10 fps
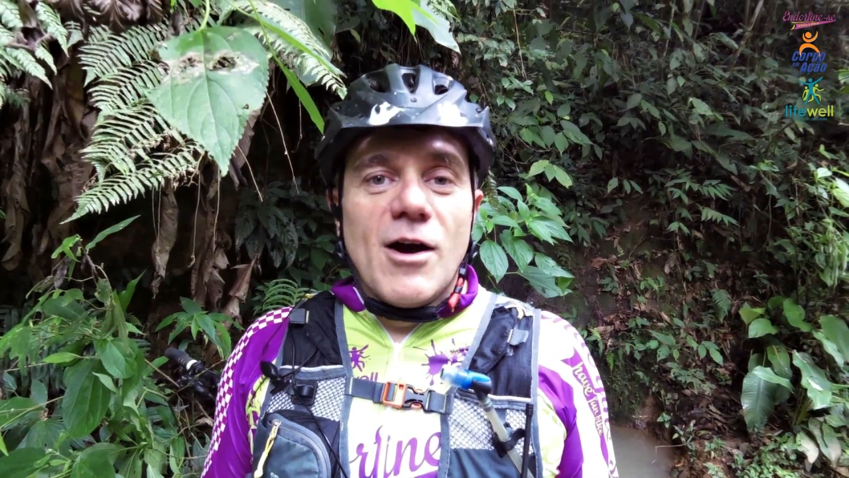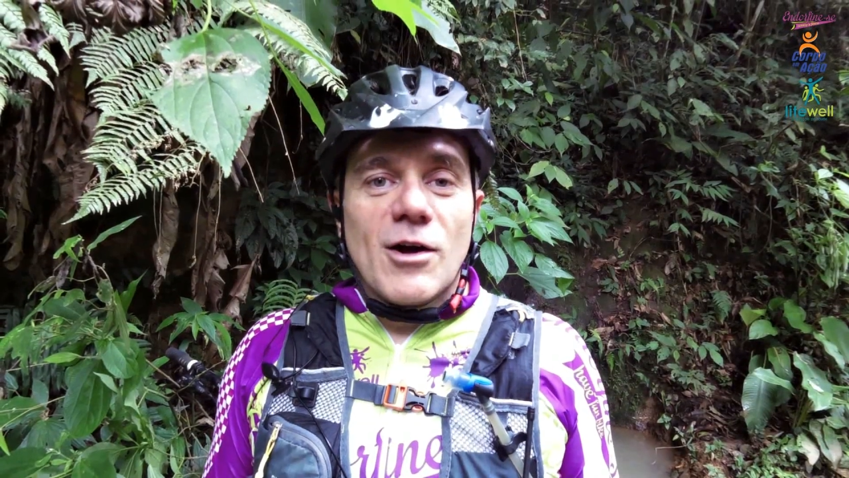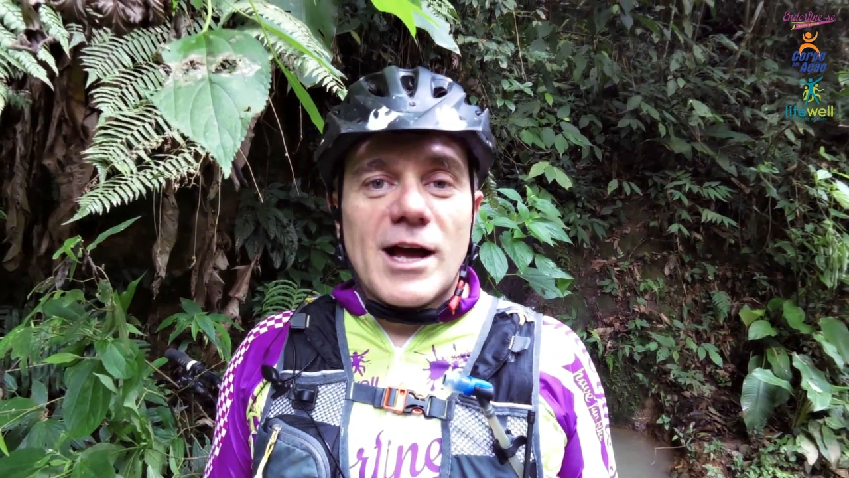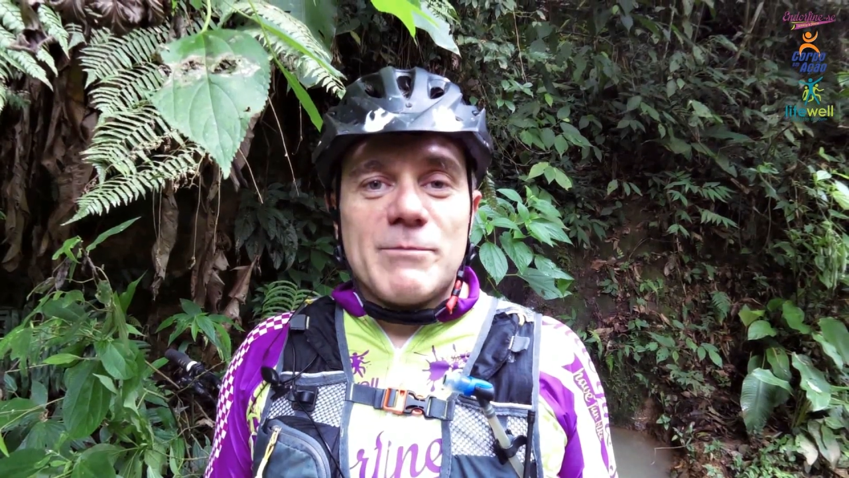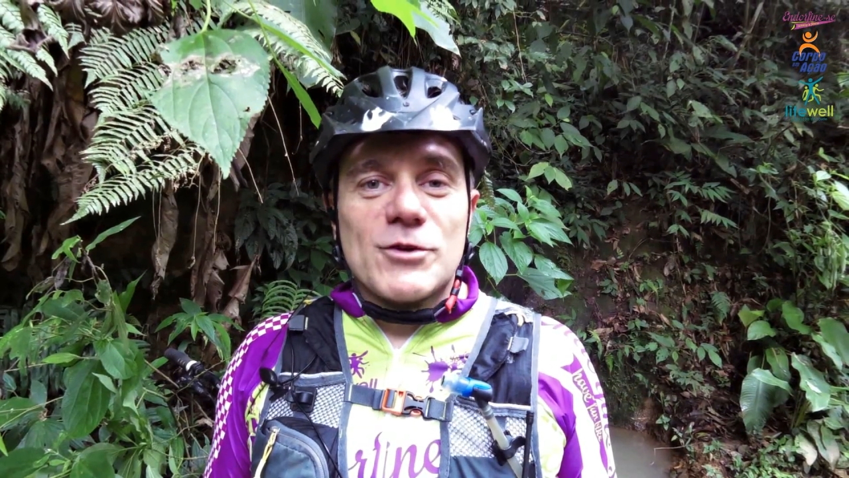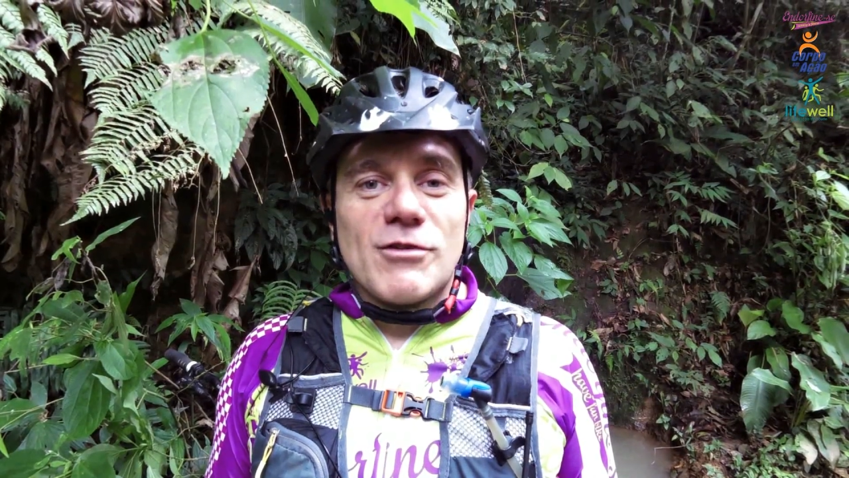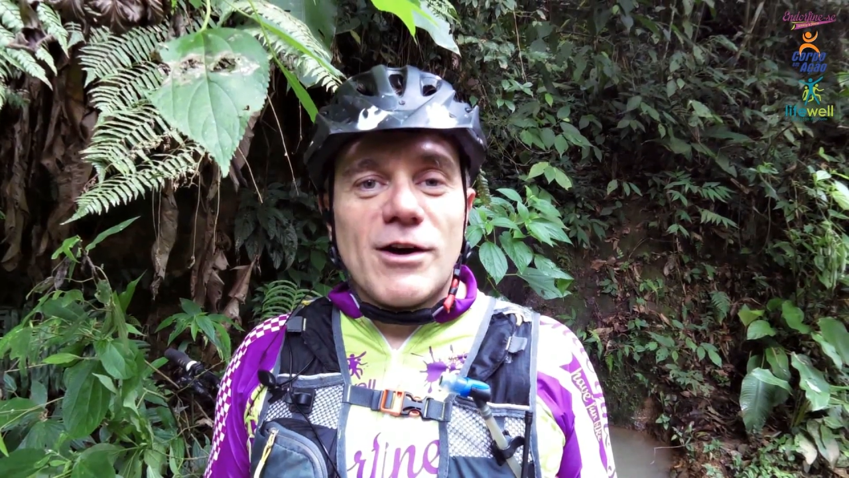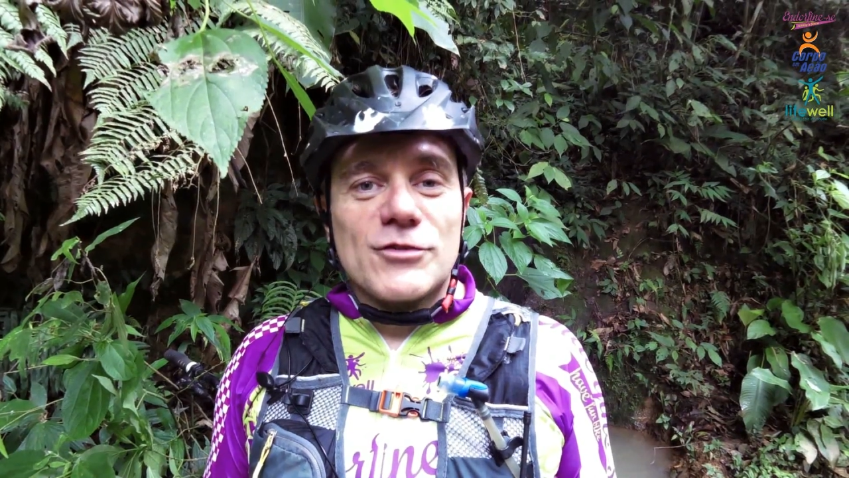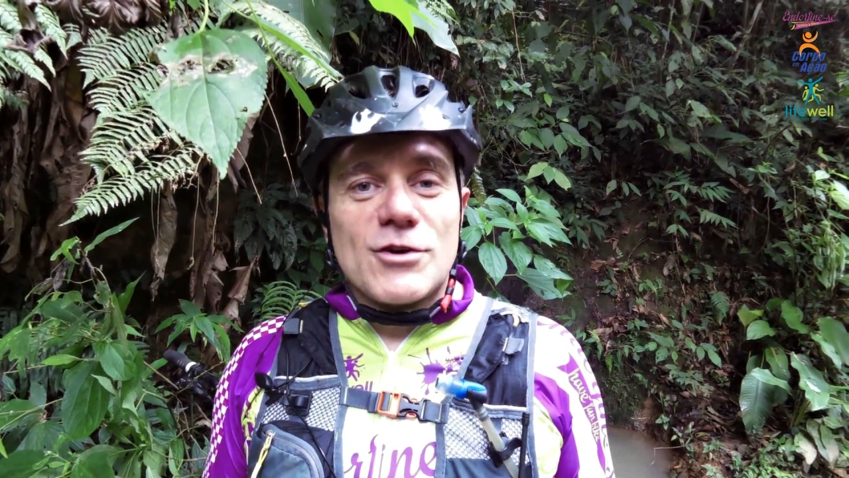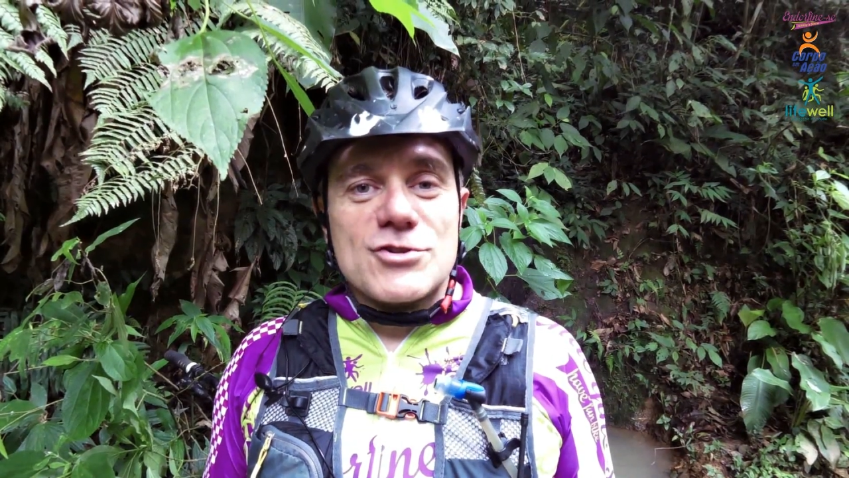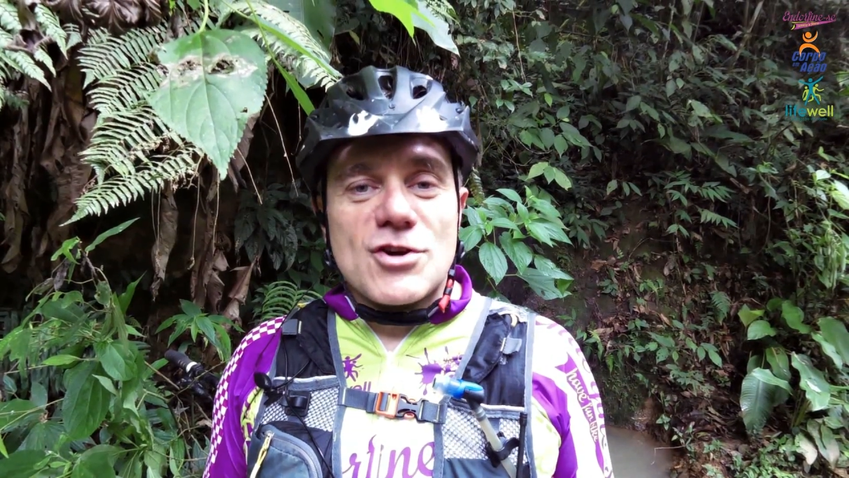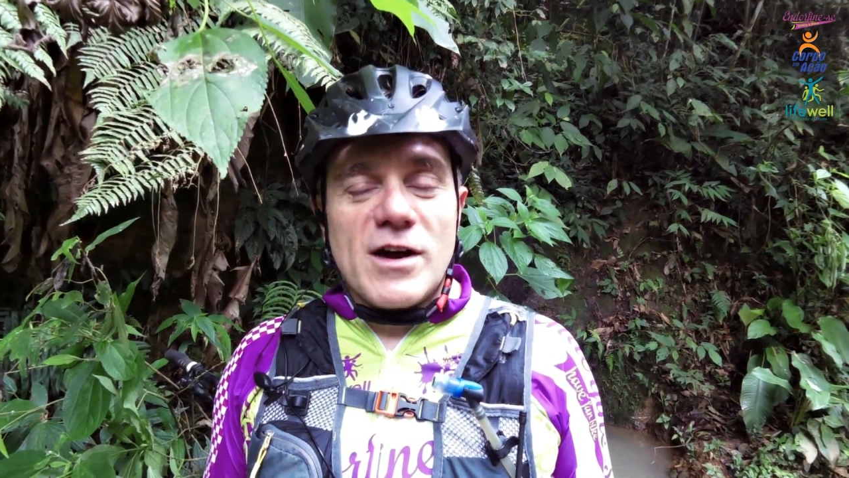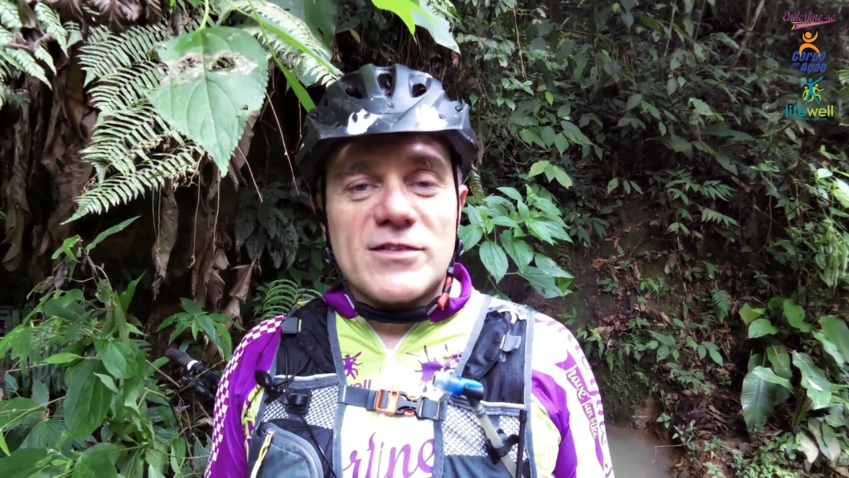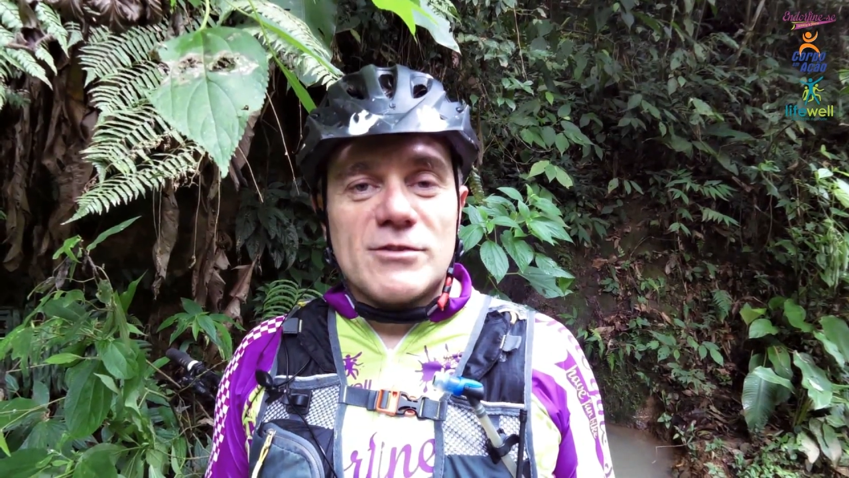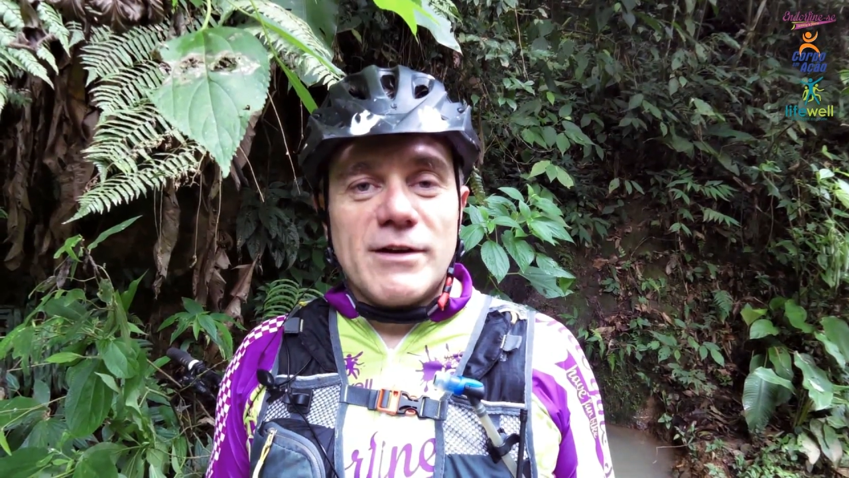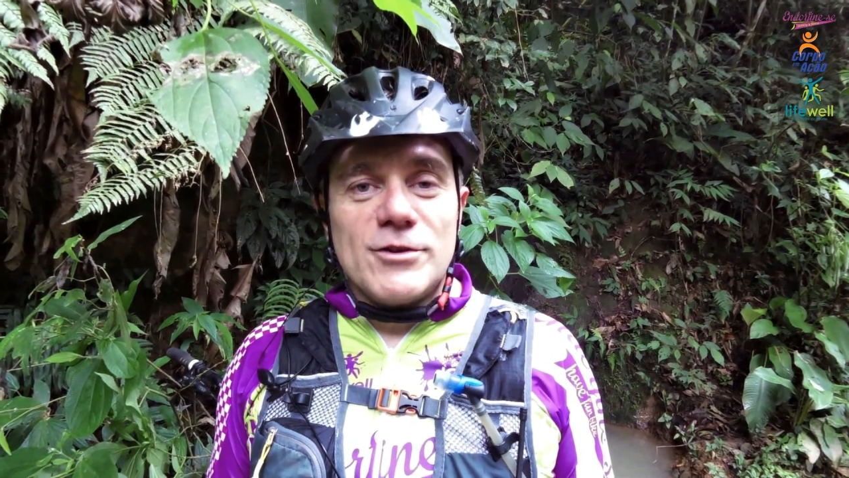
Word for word: Olá pessoal, eu sou o José do